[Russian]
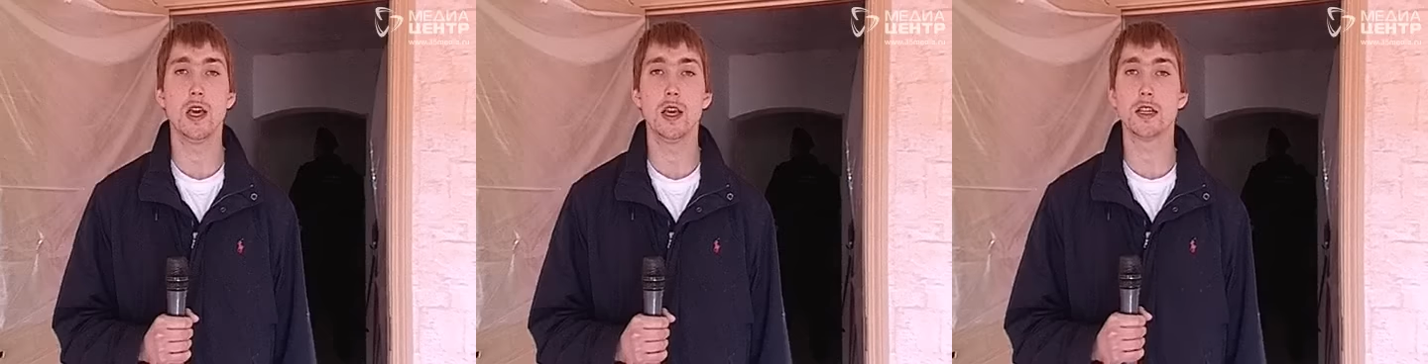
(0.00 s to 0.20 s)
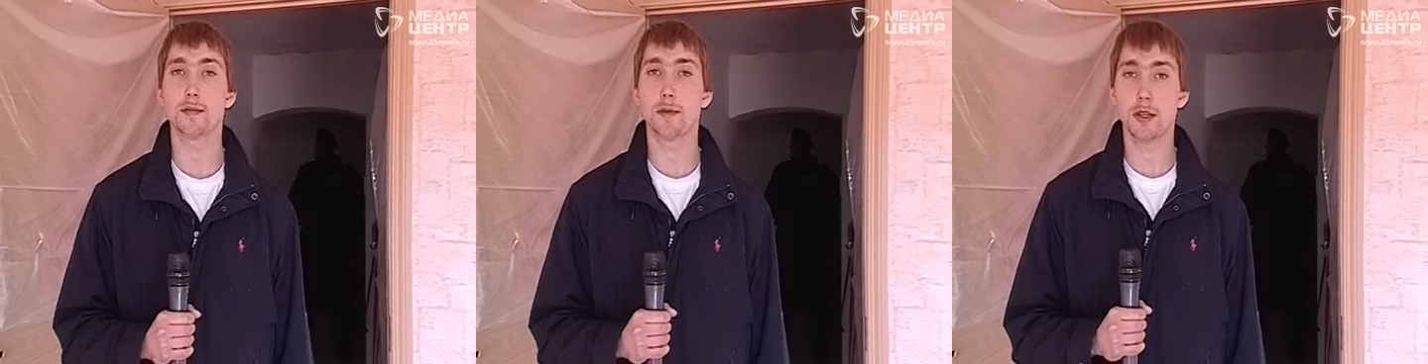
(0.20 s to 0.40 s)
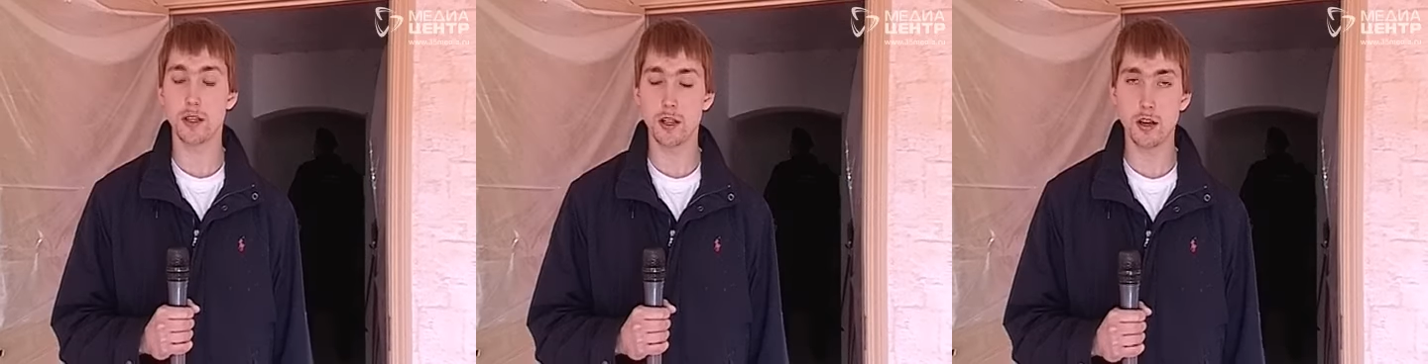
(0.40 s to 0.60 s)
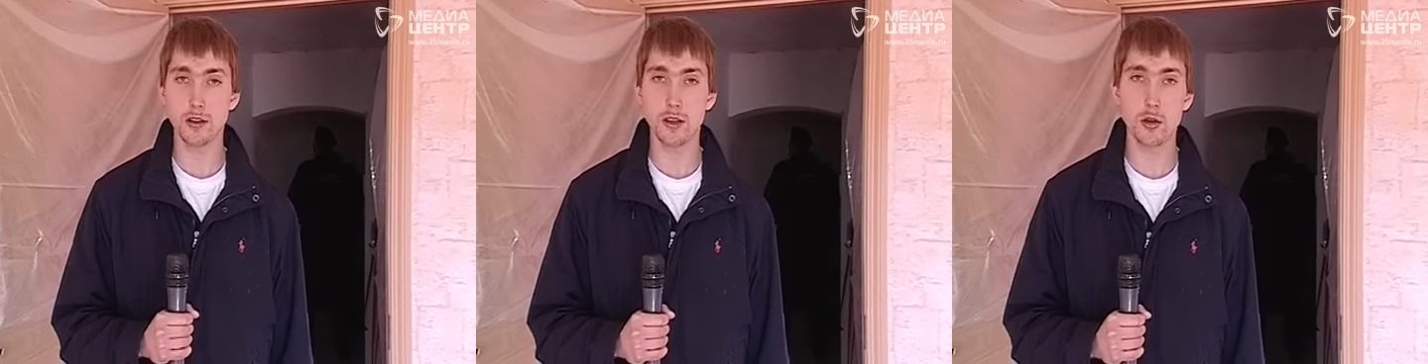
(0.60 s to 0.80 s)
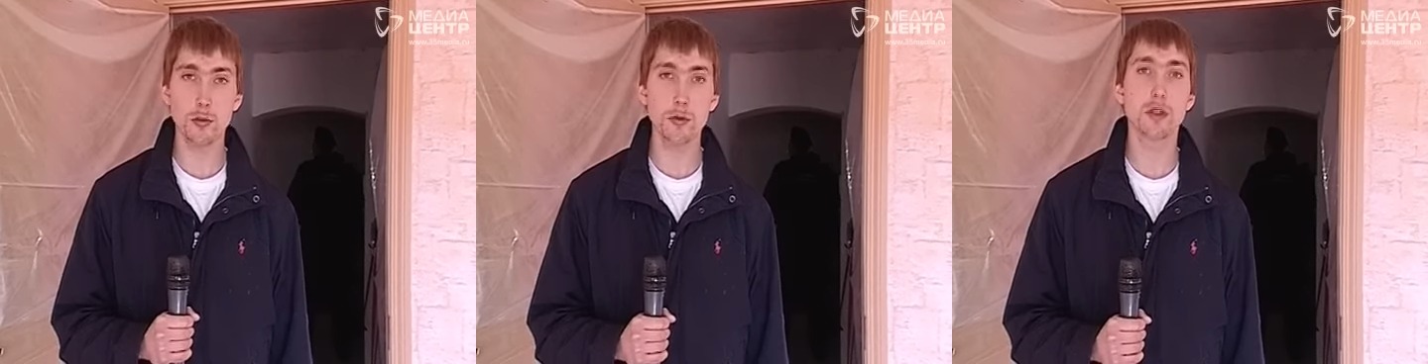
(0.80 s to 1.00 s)
Исполнительный
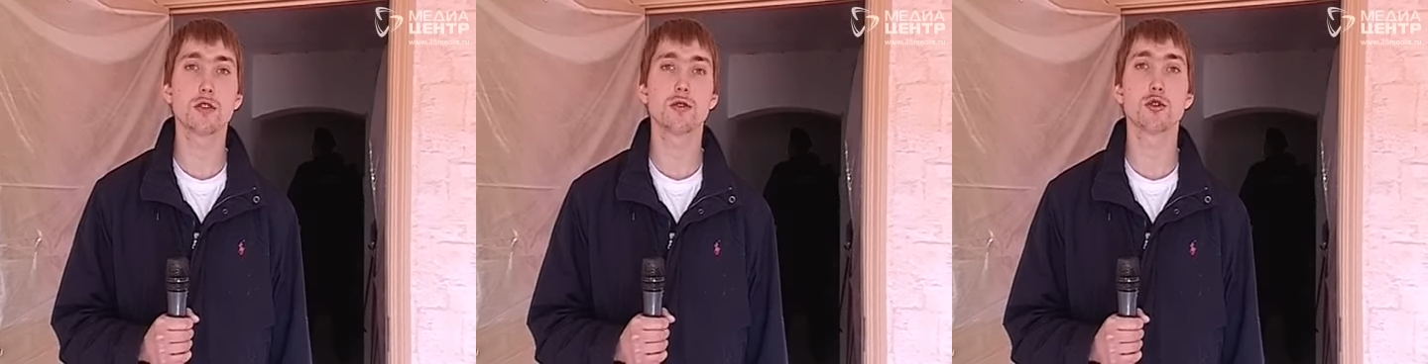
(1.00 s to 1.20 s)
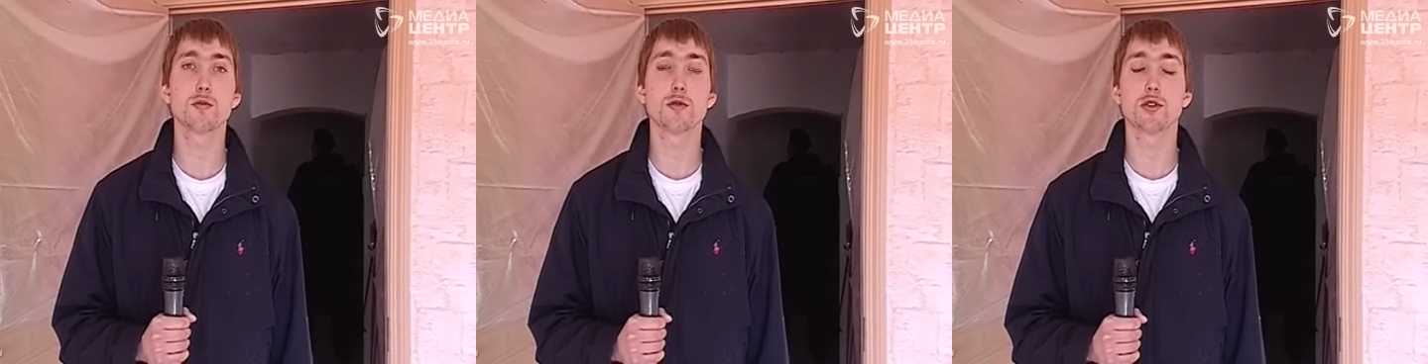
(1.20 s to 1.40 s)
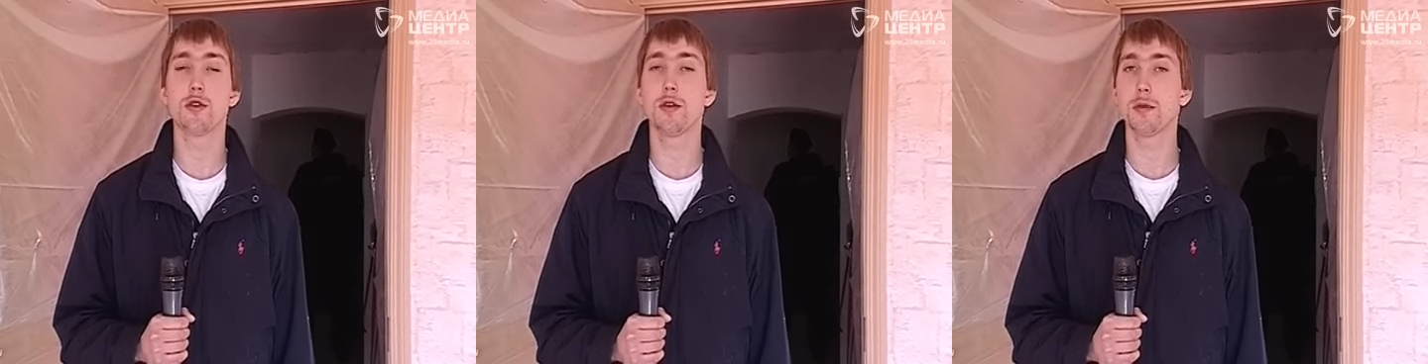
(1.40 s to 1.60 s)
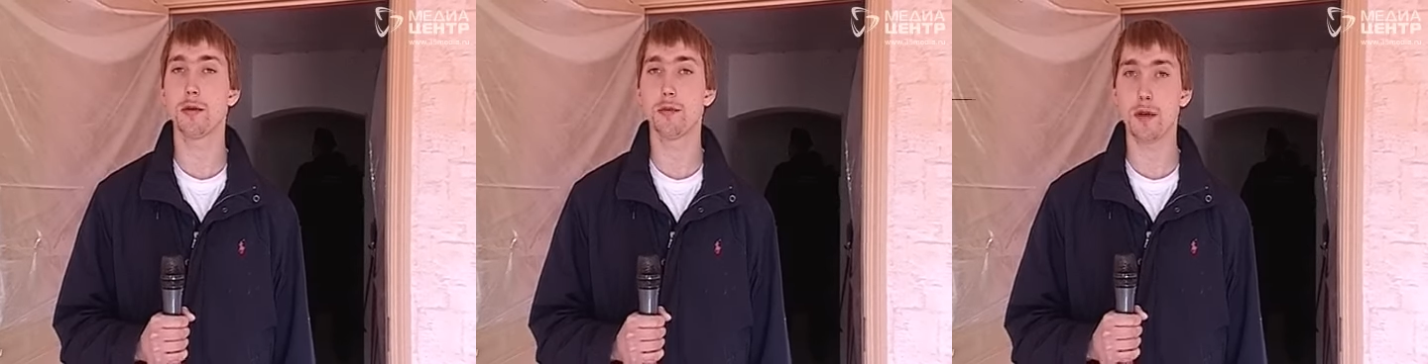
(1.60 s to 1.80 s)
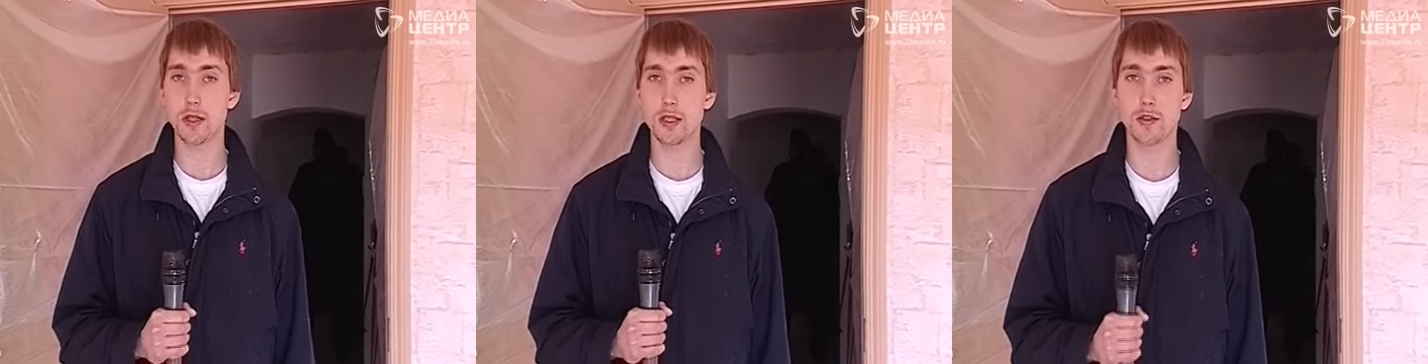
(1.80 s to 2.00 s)
документ службы судебных
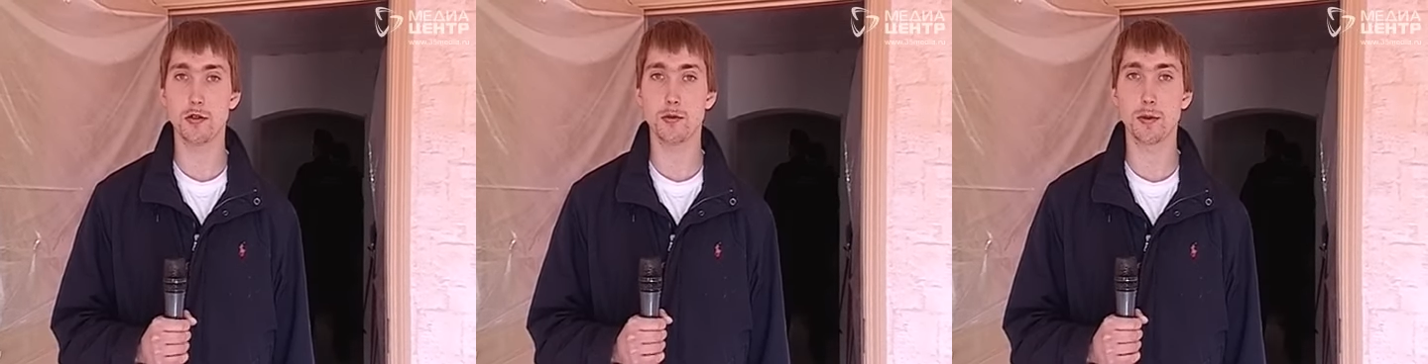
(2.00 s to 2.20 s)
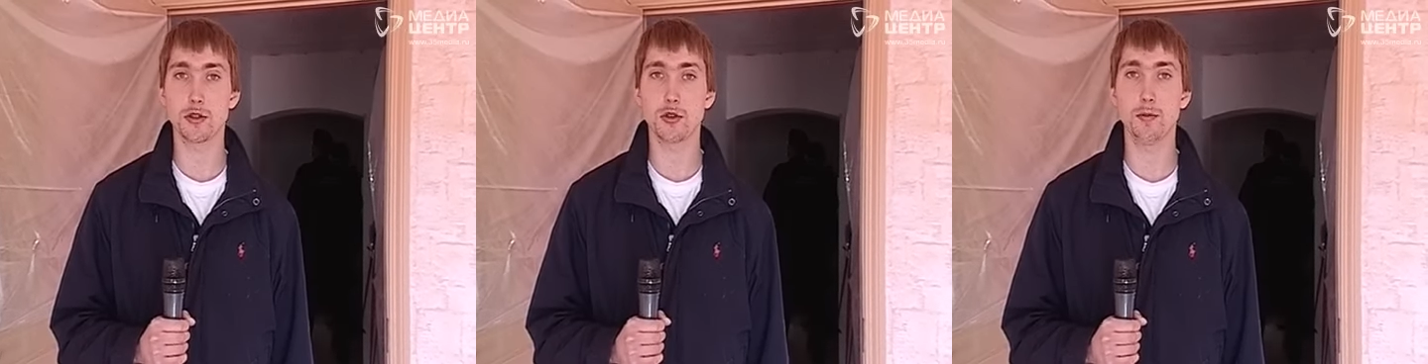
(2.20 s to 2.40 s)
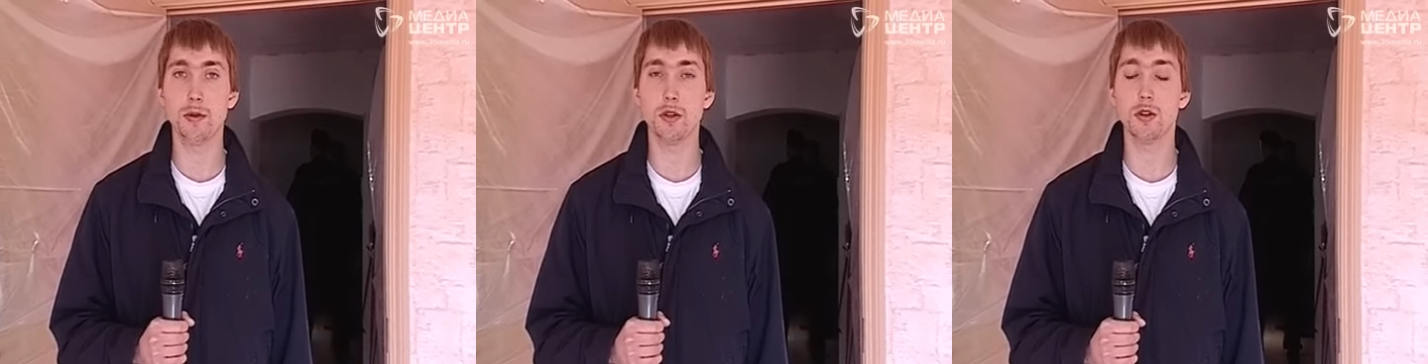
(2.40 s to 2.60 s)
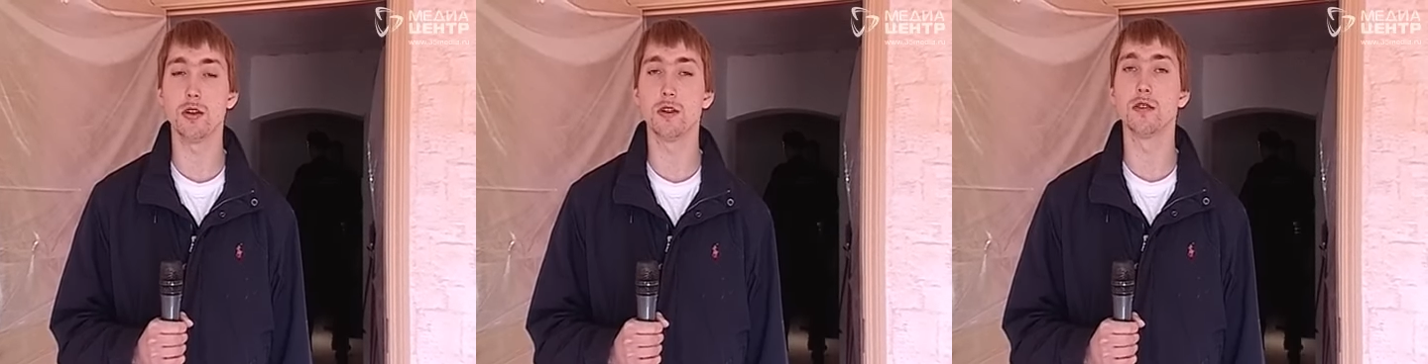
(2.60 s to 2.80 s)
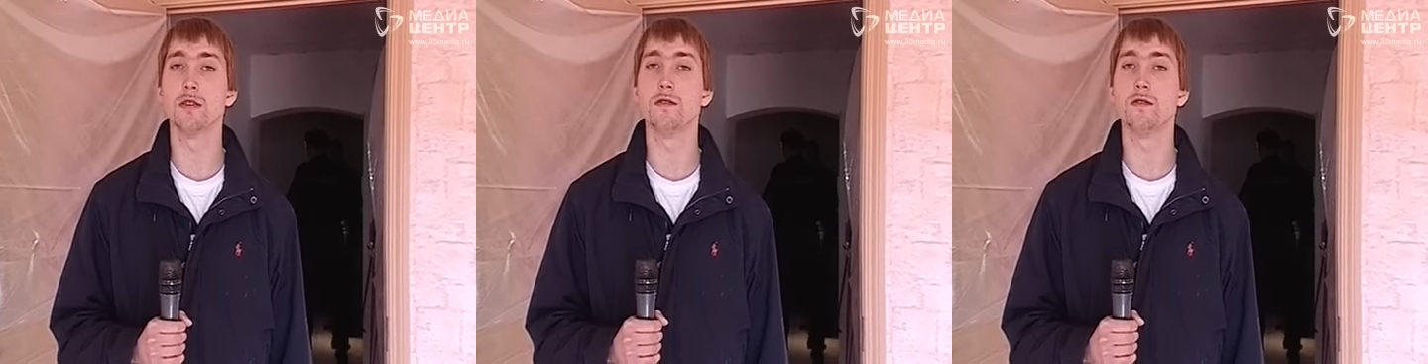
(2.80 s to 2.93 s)
приставов поступил э,